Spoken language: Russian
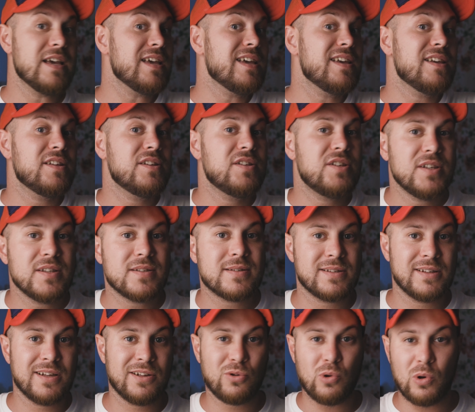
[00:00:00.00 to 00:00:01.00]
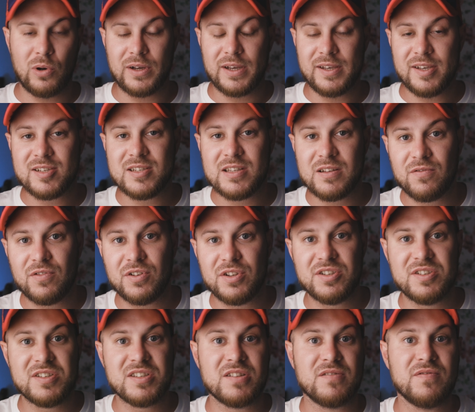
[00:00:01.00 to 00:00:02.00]
И единственное только, если вы
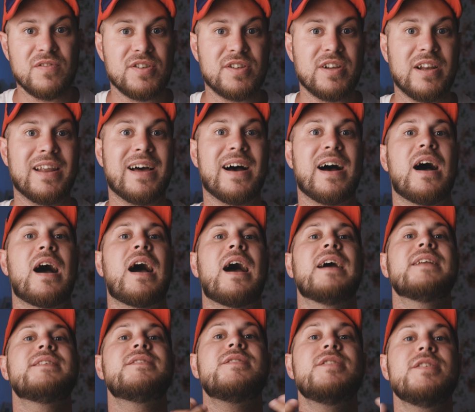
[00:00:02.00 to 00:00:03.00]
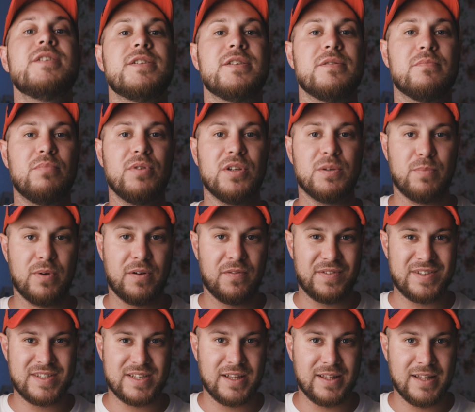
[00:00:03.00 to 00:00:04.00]
действительно хотите быть
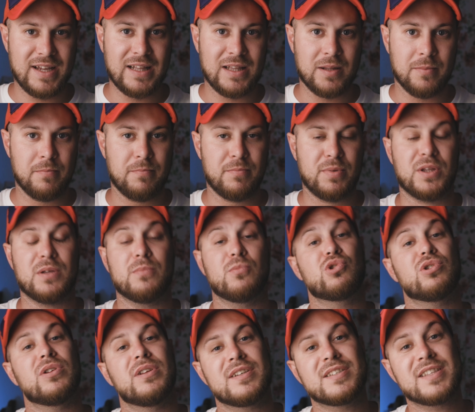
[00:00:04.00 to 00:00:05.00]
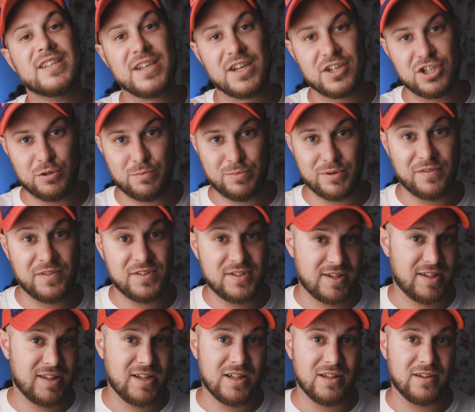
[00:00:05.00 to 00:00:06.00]
профессионалом, потому что настоящие
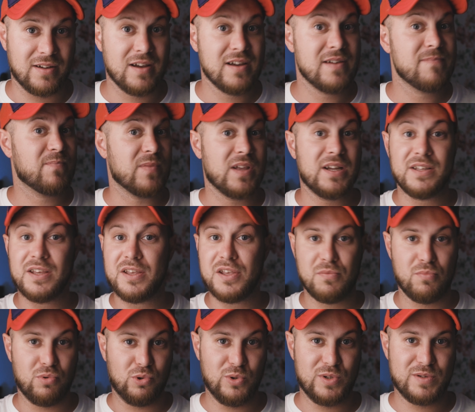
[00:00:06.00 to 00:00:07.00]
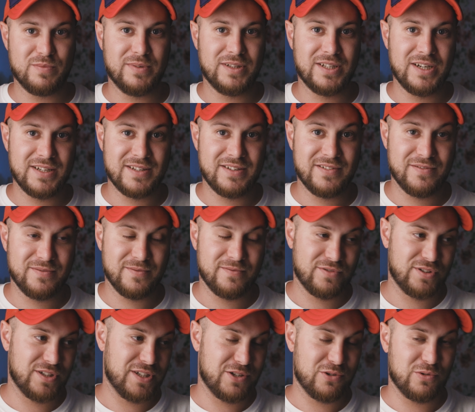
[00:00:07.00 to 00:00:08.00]
профессионалы, они не будут смотреть
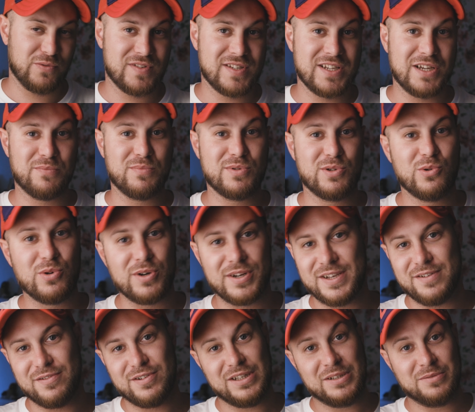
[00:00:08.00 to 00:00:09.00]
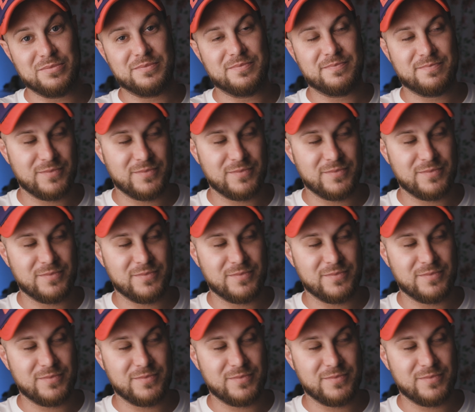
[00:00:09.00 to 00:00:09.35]
вот эти вот все обзоры, я в этом